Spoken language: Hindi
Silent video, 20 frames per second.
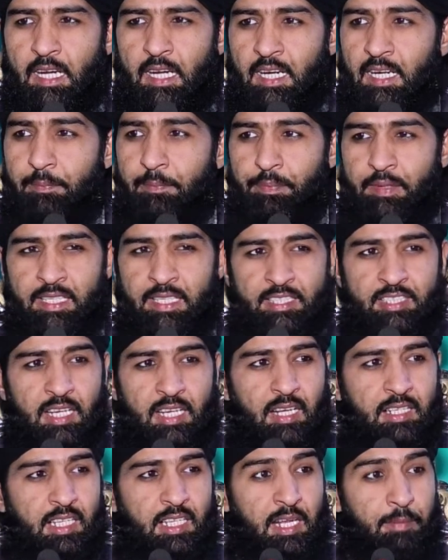आपने
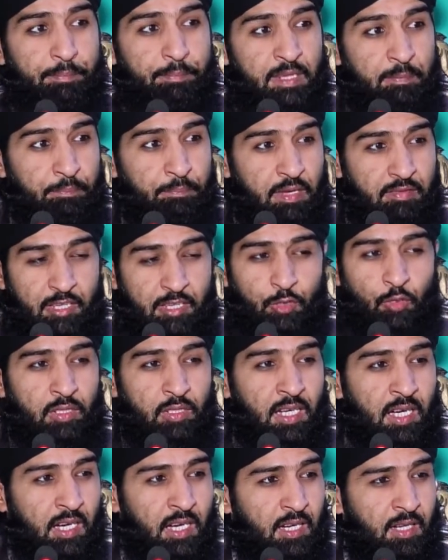जाकर अपनी बीवी को
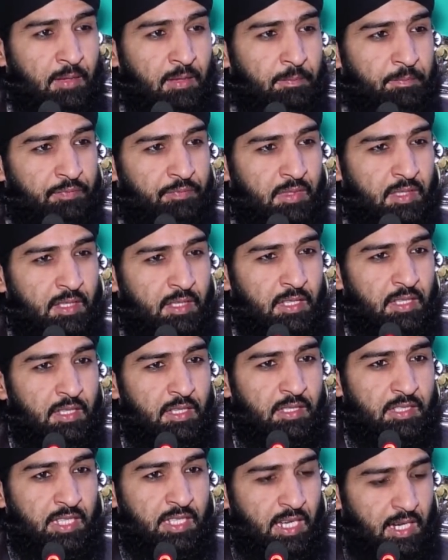कहा
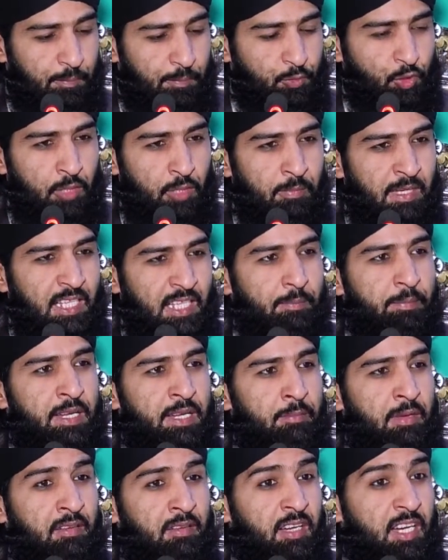ये अब्दुल मलिक
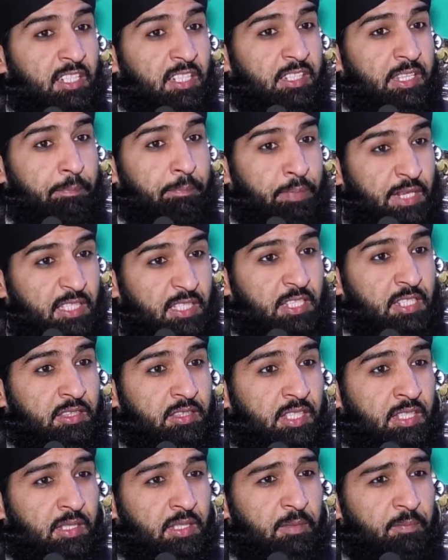बिन मरवान की बेटी
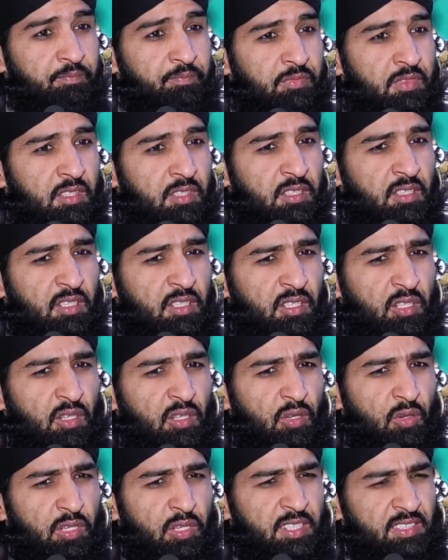थी
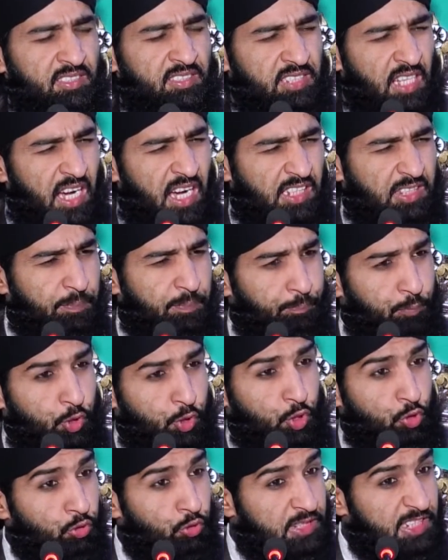और ये सात
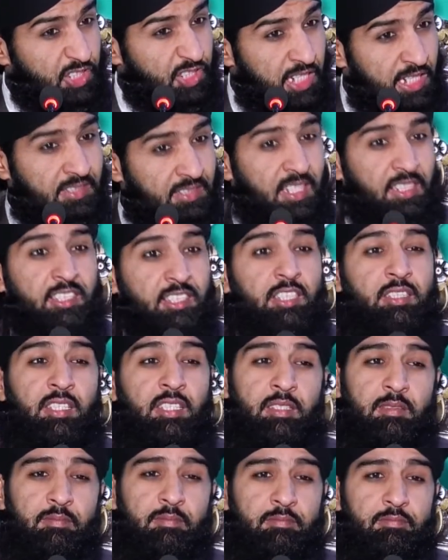पुश्तों से शहज़ादी थी